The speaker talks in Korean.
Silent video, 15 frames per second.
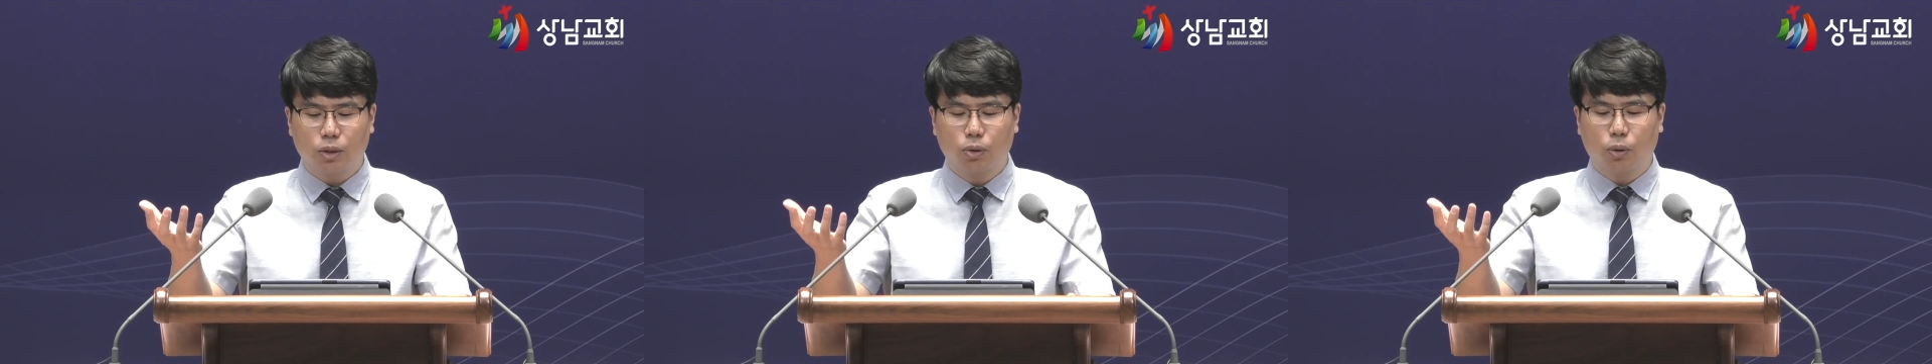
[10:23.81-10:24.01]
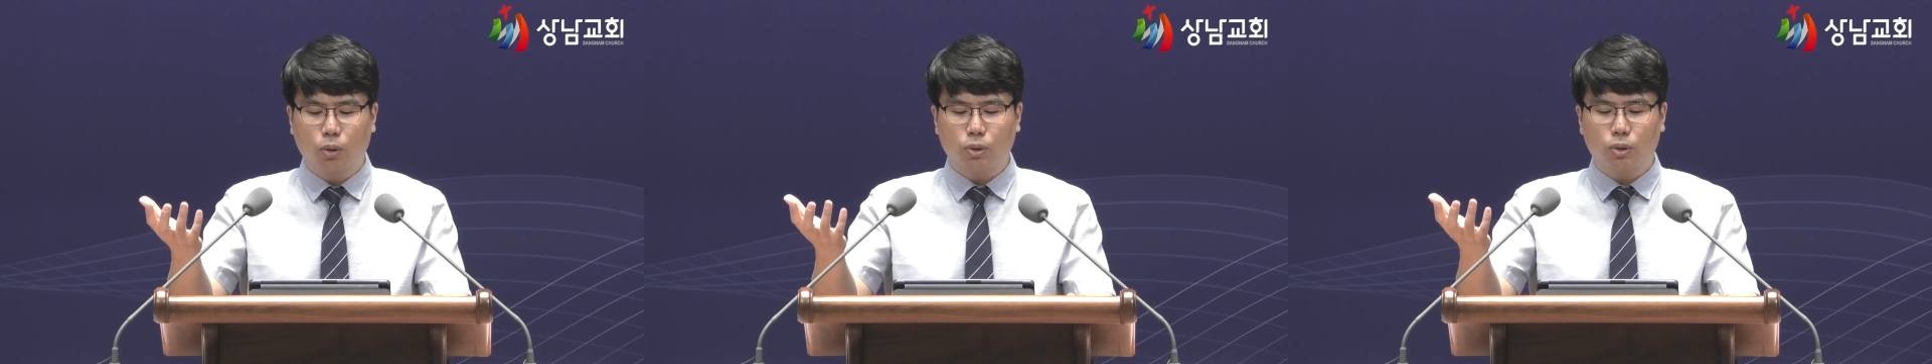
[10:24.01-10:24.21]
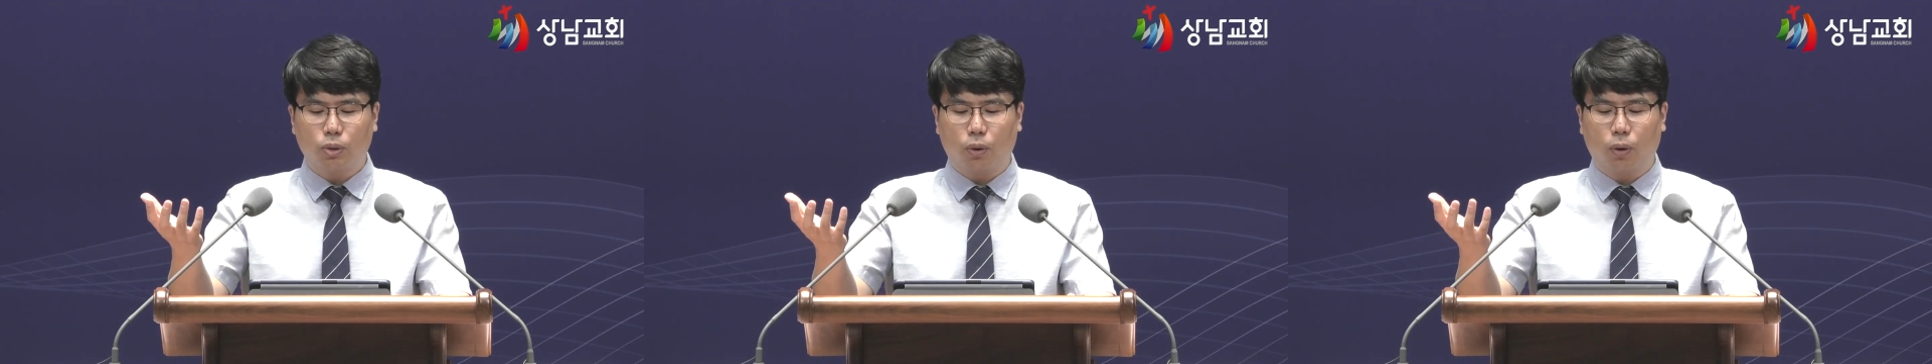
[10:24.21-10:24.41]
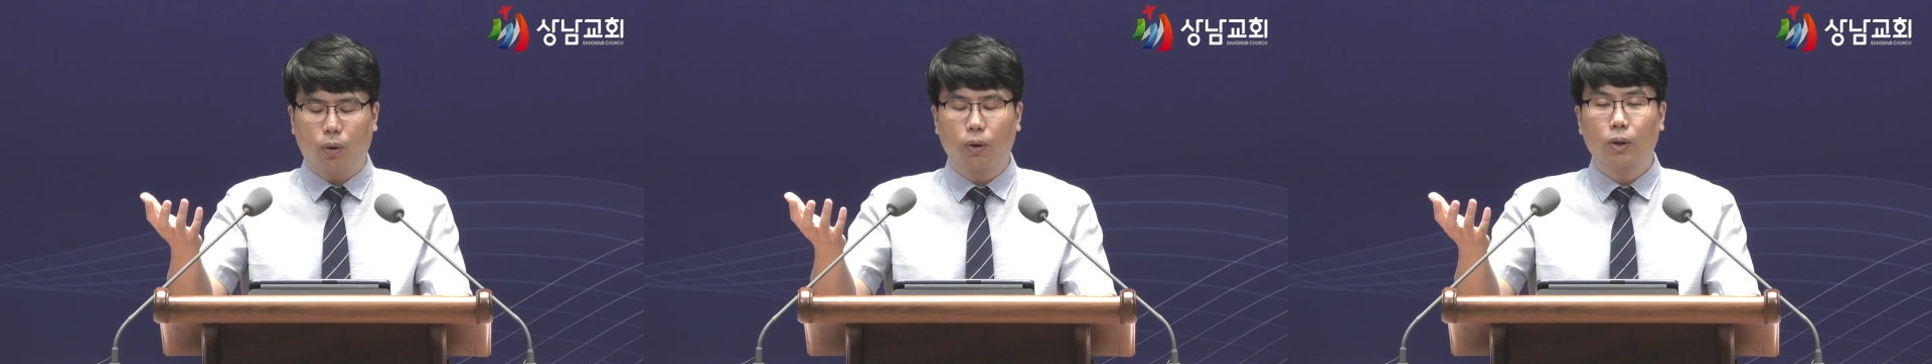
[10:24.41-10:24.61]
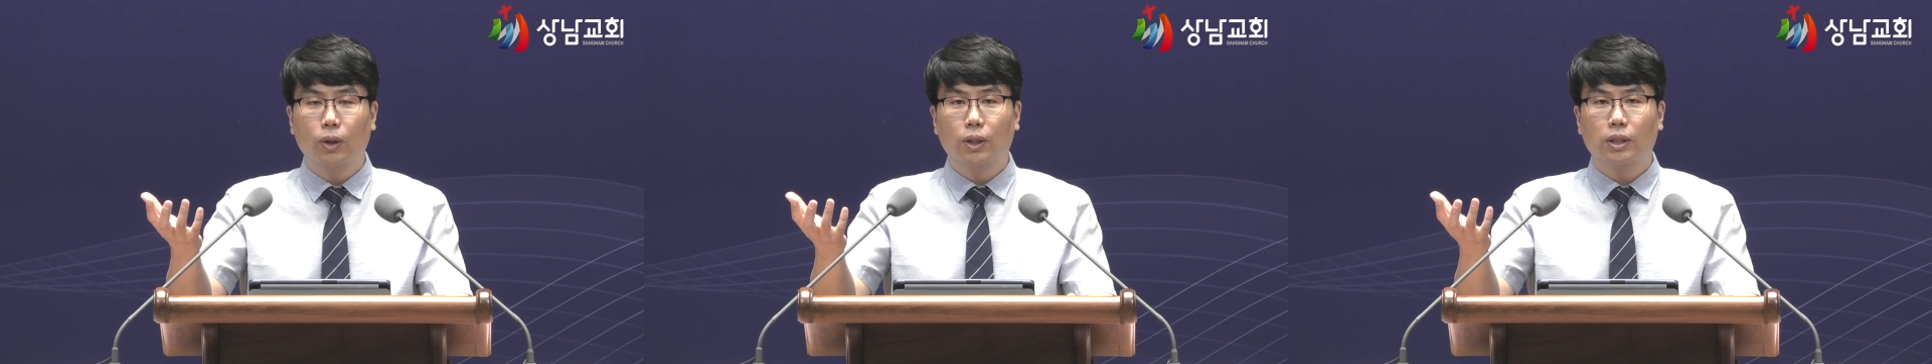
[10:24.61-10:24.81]

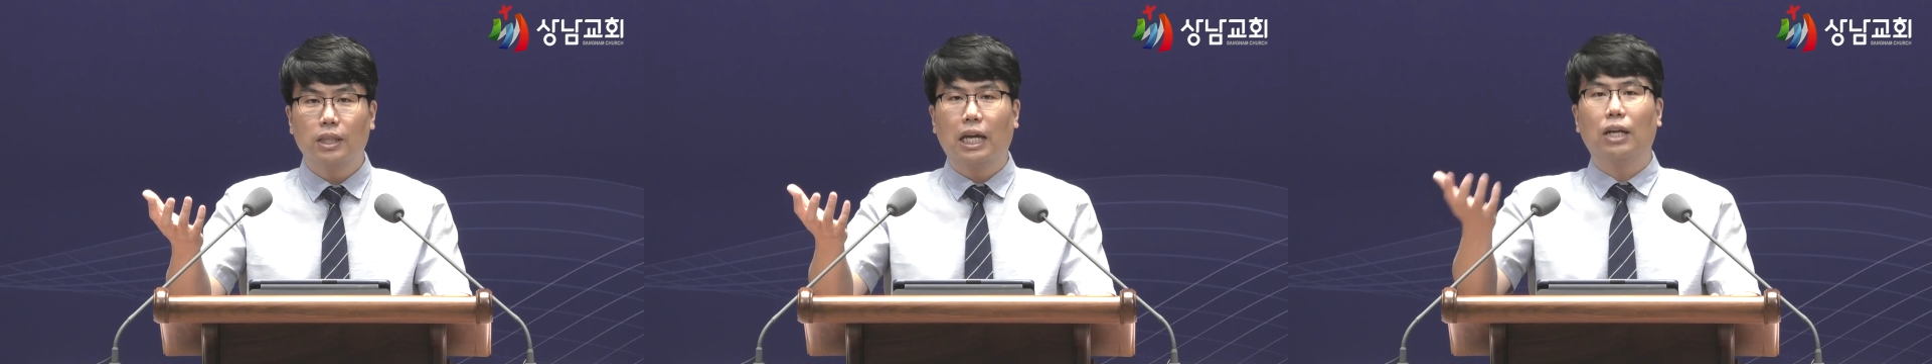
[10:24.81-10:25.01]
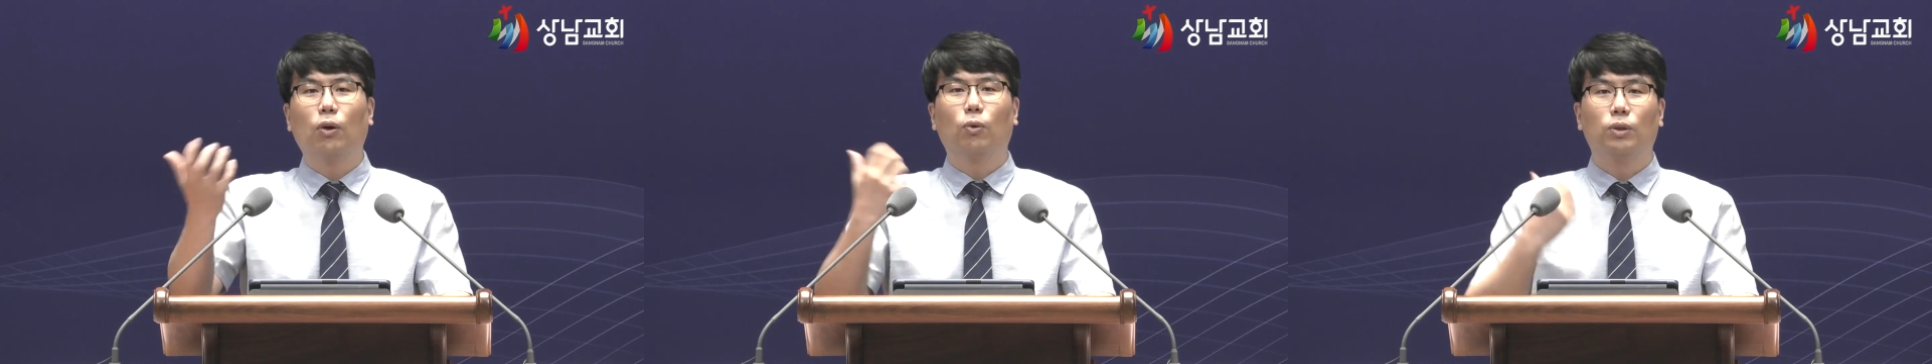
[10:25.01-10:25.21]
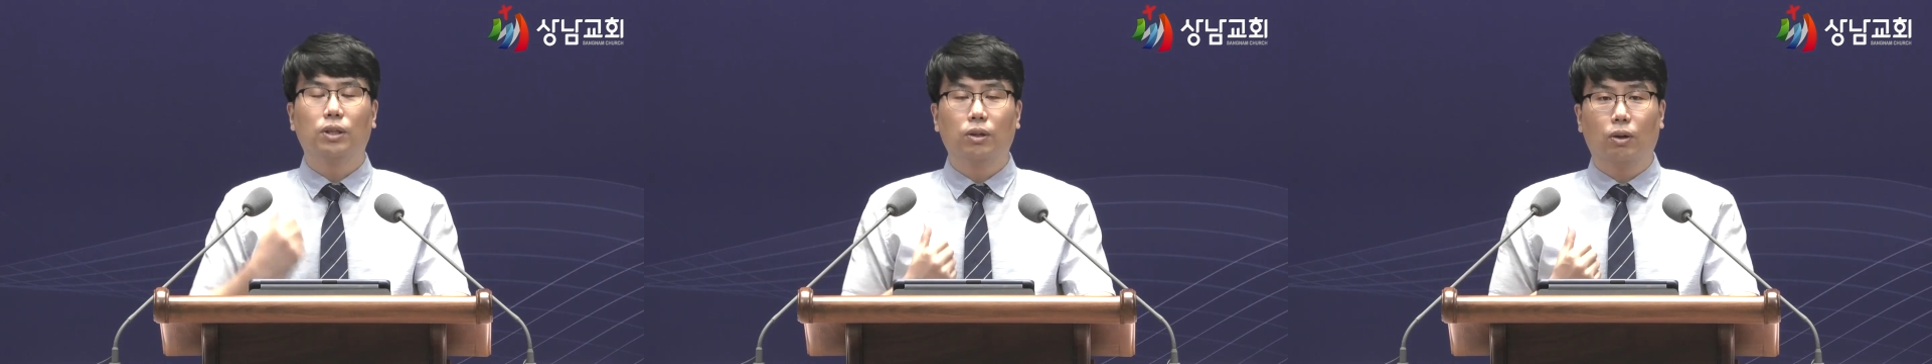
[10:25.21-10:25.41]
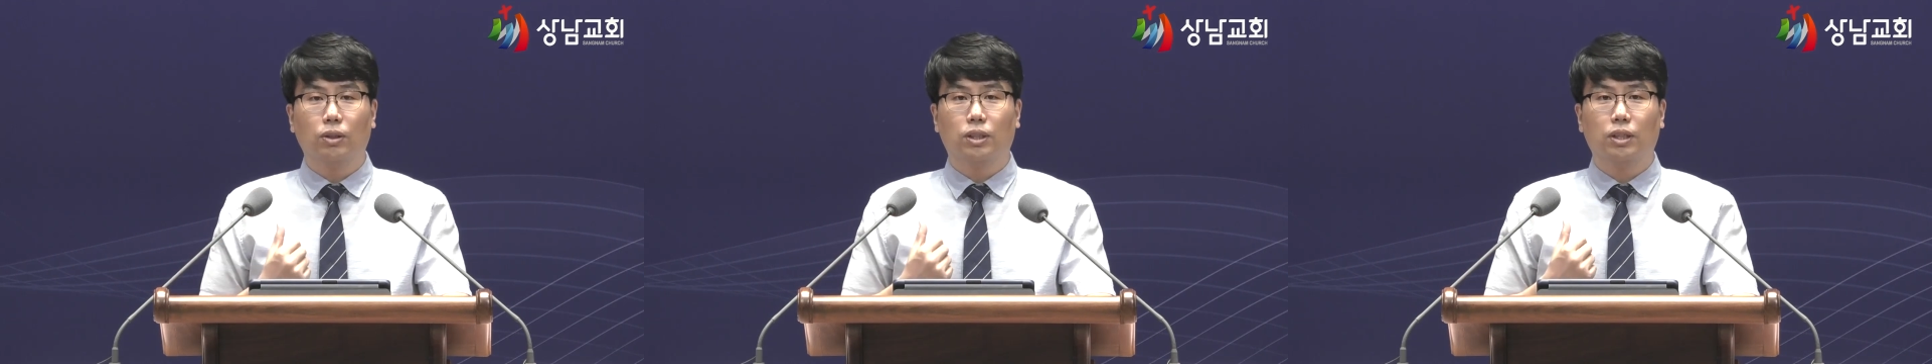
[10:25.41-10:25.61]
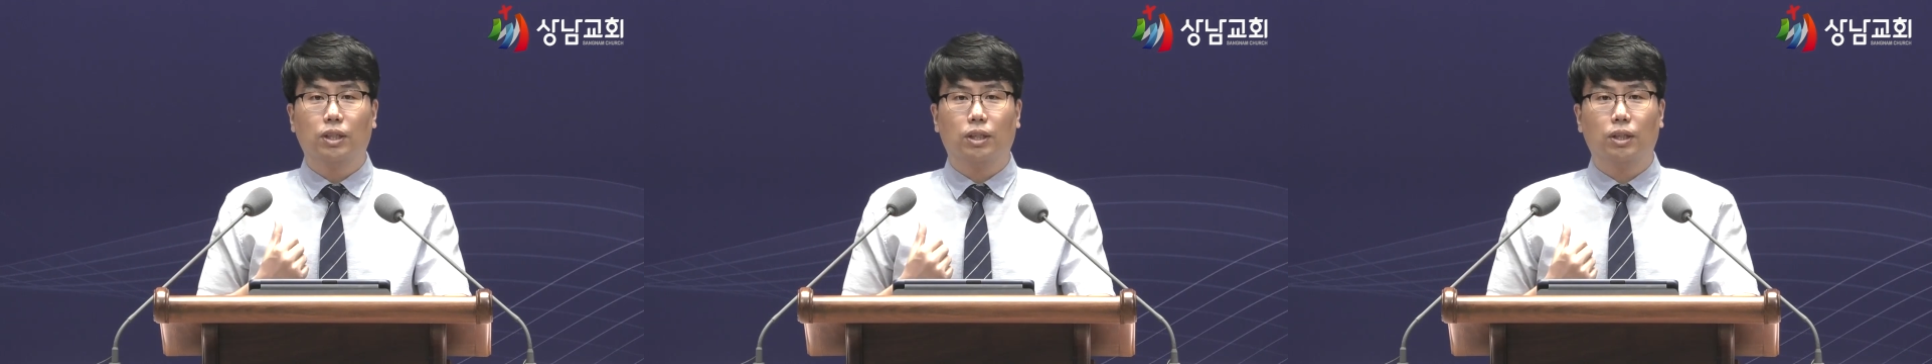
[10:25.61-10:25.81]
그곳으로 내려오는
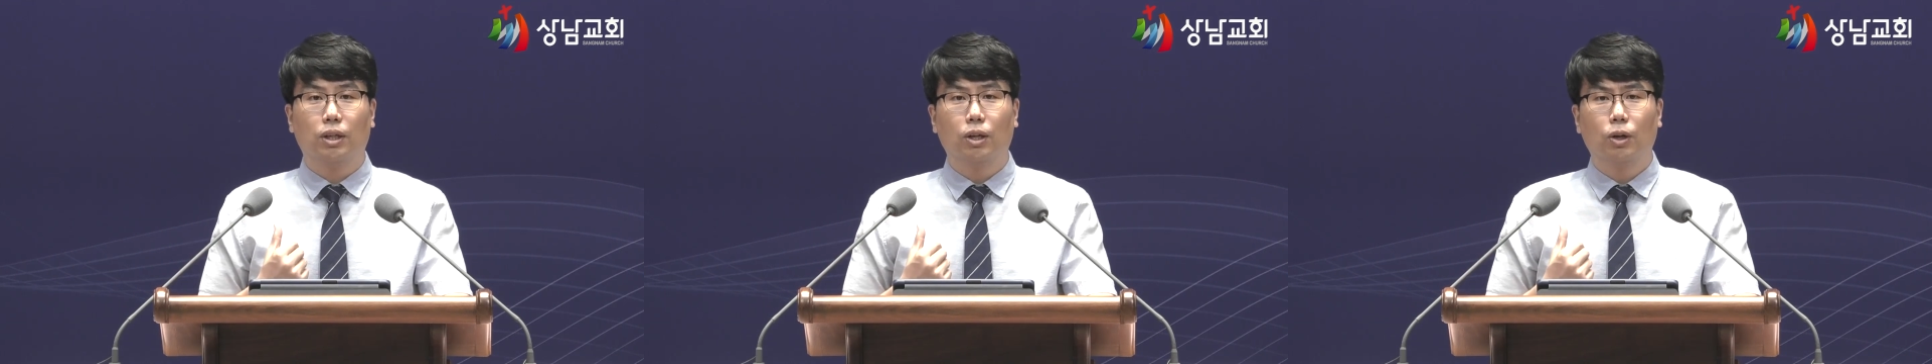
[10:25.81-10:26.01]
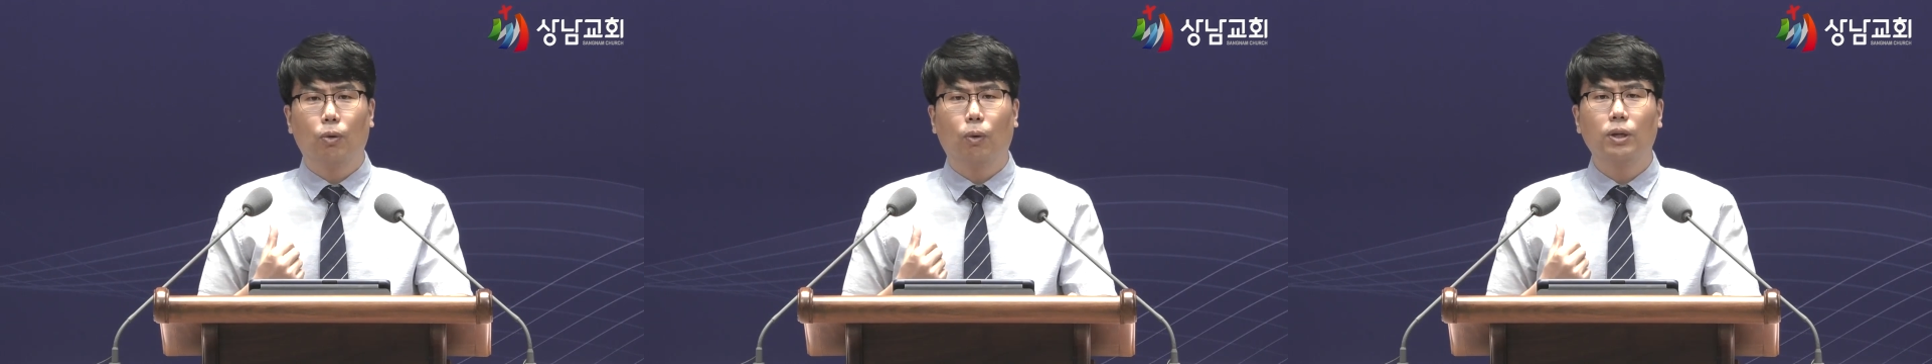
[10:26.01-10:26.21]
것이